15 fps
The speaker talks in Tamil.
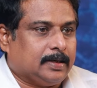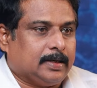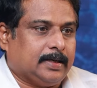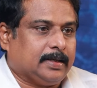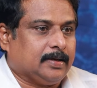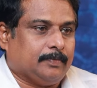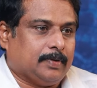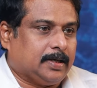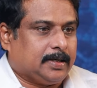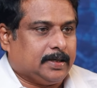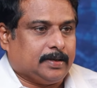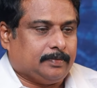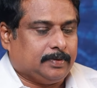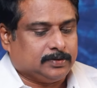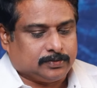நடிக்க
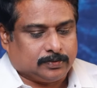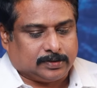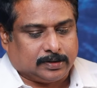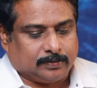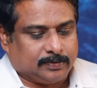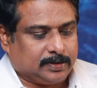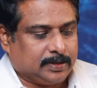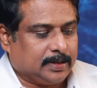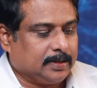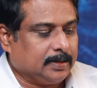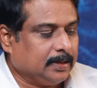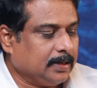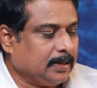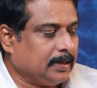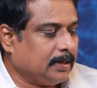மாட்டேன் அப்படின்னு சொல்லிட்டு தான் வந்தார்
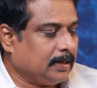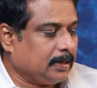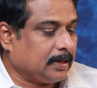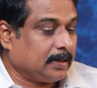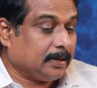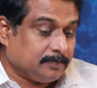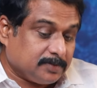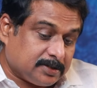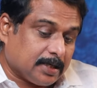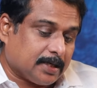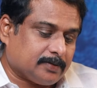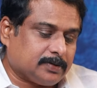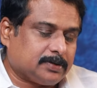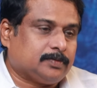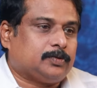
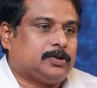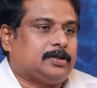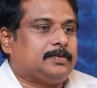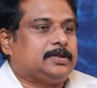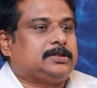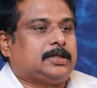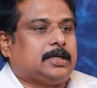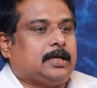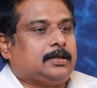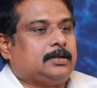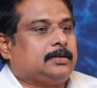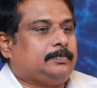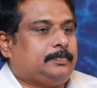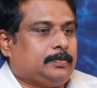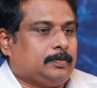எம்ஜிஆர் வந்து முதலமைச்சர்
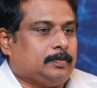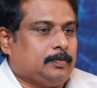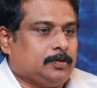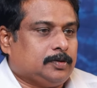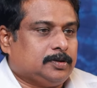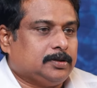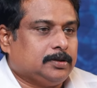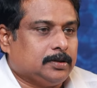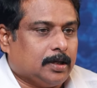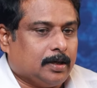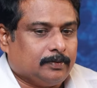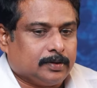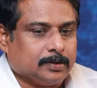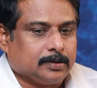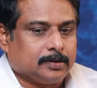ஆன பொழுது
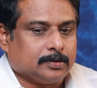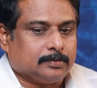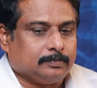அவர்